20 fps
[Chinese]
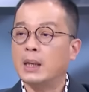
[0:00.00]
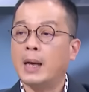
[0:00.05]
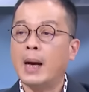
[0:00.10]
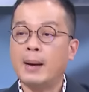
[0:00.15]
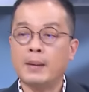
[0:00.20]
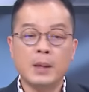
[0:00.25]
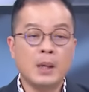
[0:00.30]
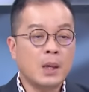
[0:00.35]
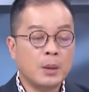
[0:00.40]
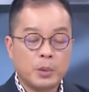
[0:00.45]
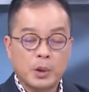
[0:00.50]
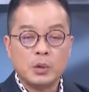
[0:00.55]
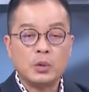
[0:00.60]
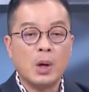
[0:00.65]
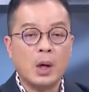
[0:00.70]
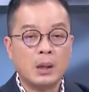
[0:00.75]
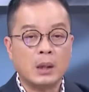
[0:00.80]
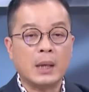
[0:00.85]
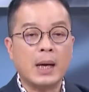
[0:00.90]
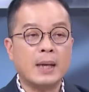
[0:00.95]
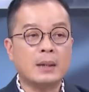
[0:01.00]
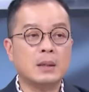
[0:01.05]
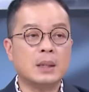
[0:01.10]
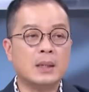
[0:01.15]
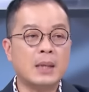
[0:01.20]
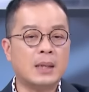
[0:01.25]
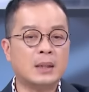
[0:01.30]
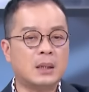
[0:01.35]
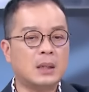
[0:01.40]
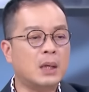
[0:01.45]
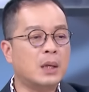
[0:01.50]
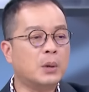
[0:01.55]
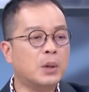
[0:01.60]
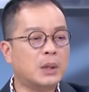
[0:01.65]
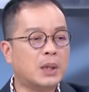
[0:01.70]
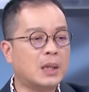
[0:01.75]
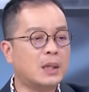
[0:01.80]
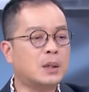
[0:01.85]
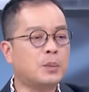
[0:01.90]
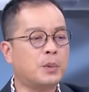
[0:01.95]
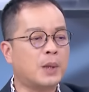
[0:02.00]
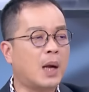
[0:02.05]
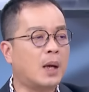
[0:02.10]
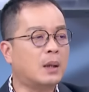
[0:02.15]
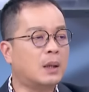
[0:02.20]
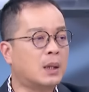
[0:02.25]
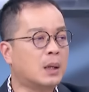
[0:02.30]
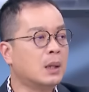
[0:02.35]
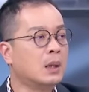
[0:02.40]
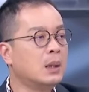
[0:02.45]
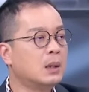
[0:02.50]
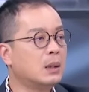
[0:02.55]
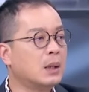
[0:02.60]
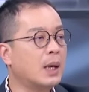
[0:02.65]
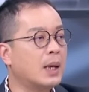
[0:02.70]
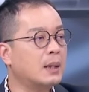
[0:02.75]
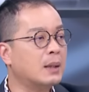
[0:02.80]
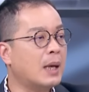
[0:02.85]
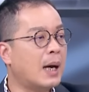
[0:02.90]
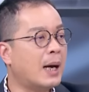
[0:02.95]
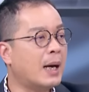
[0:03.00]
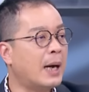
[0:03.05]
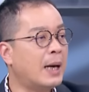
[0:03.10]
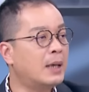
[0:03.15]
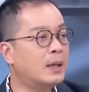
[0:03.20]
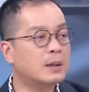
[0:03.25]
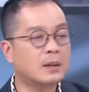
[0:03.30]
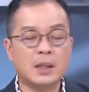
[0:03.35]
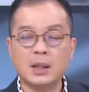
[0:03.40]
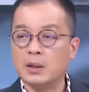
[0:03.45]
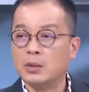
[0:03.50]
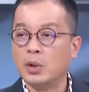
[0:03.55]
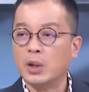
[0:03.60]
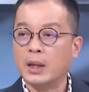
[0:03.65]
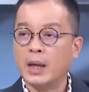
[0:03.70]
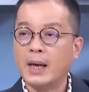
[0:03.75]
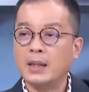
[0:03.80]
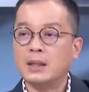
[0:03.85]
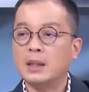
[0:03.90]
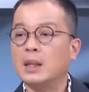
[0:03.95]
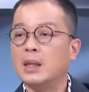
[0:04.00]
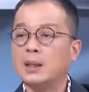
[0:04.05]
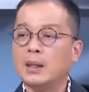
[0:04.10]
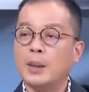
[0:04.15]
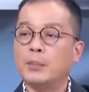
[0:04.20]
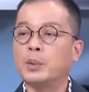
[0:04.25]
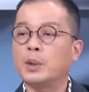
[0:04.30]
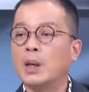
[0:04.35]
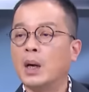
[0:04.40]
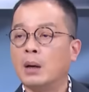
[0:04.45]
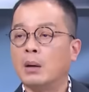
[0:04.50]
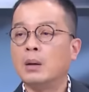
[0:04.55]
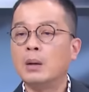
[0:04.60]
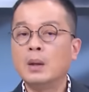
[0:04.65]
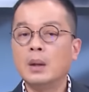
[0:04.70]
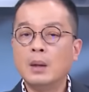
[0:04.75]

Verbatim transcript: 你看，比如说哦，你看现在今天因为天气比较热，你看大家开冷气，所以你看今天电不够。